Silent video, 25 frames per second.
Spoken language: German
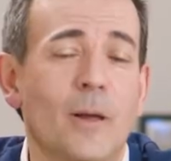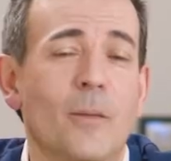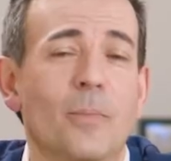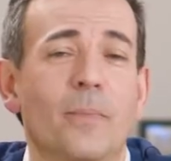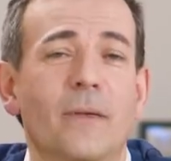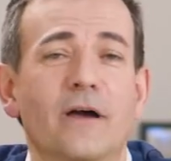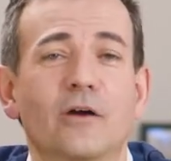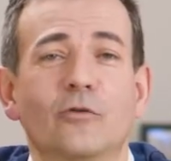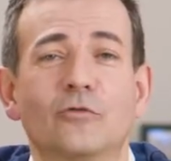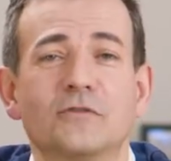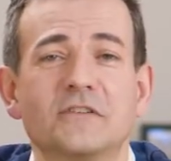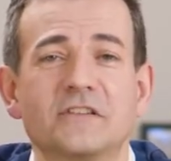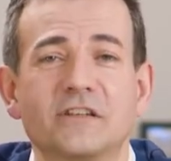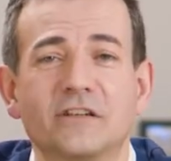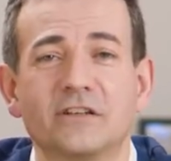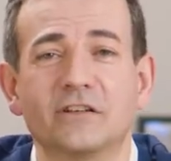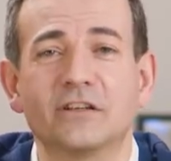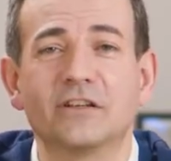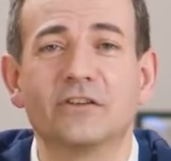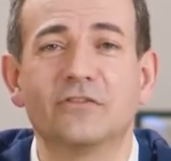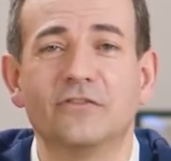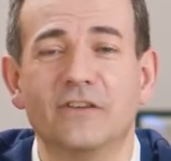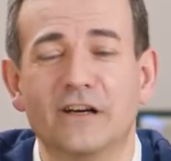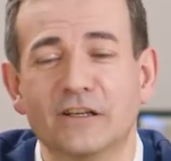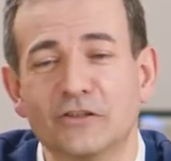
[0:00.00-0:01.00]
bei unseren
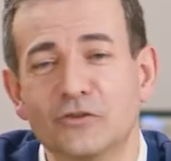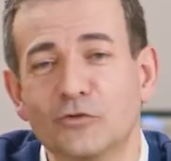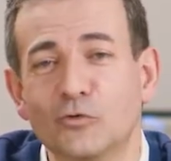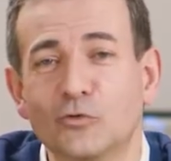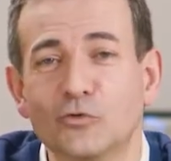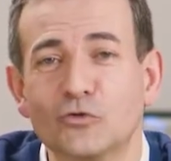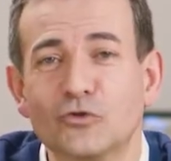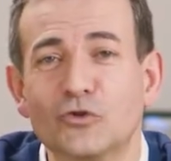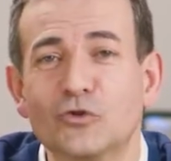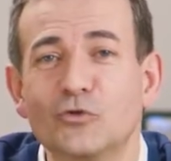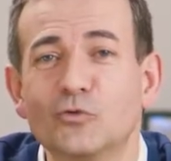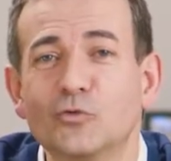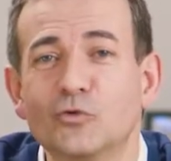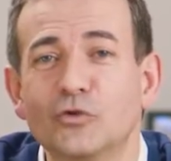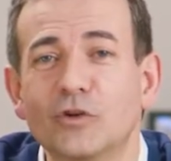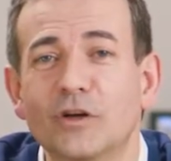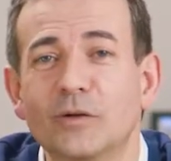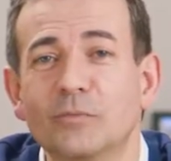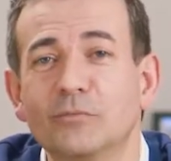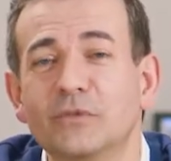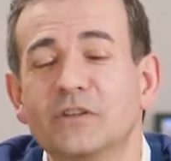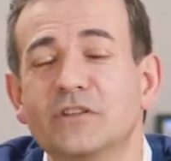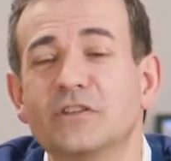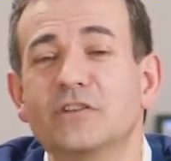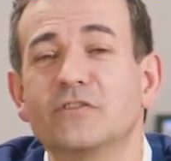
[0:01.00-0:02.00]
Quattro-Tunern
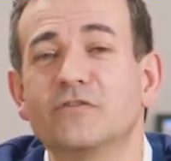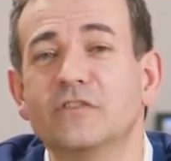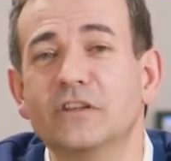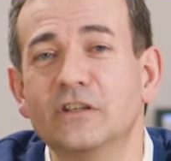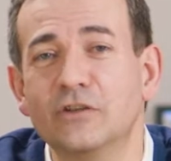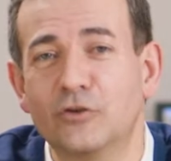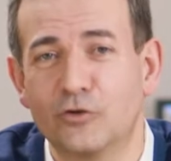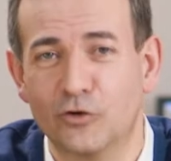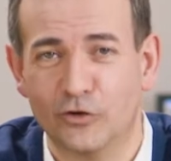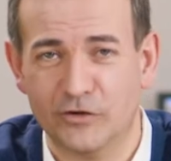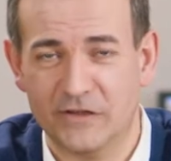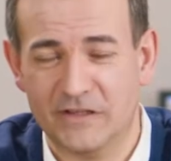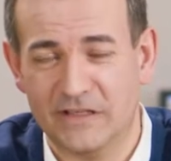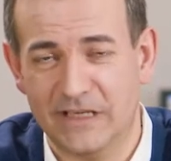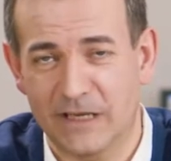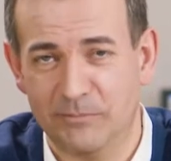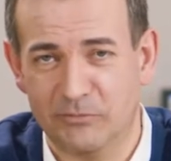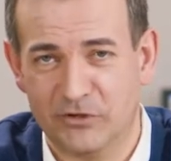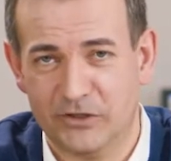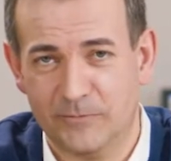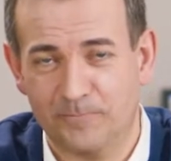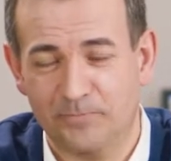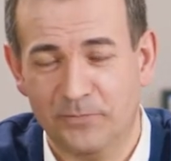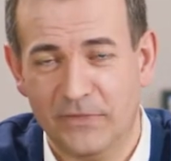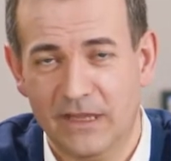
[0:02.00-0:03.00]
mit
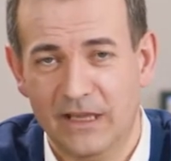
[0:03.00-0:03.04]
Twin-Konzept.